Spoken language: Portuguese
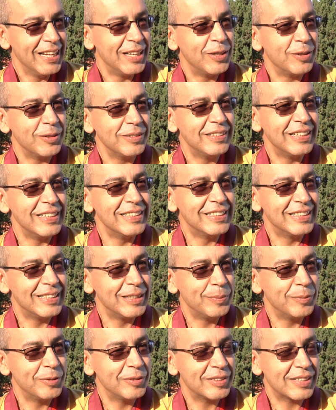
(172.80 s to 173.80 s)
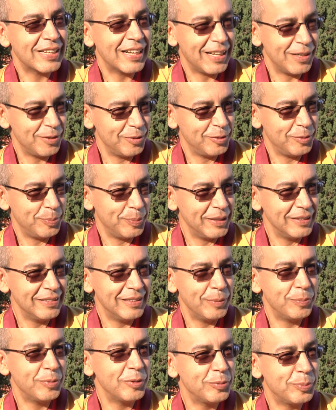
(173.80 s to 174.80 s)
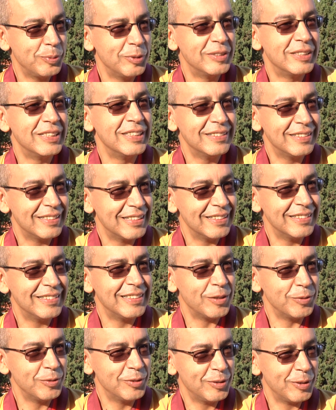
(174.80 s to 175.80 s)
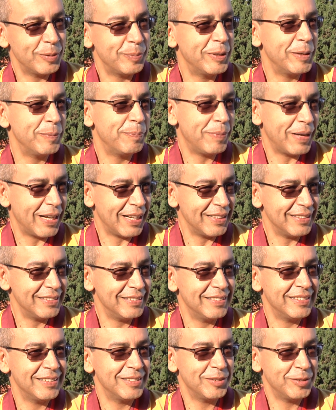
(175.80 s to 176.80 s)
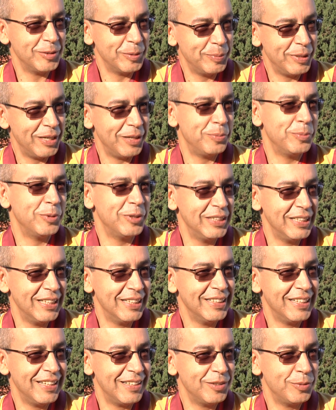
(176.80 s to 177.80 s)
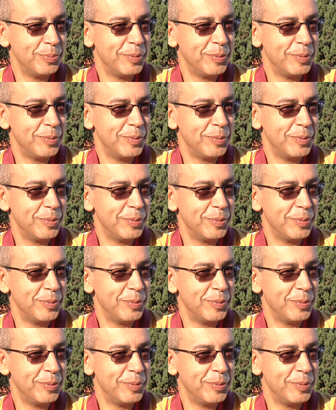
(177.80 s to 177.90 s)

Nós sentimos, claro, os princípios budistas são sobre paz, sobre harmonia entre as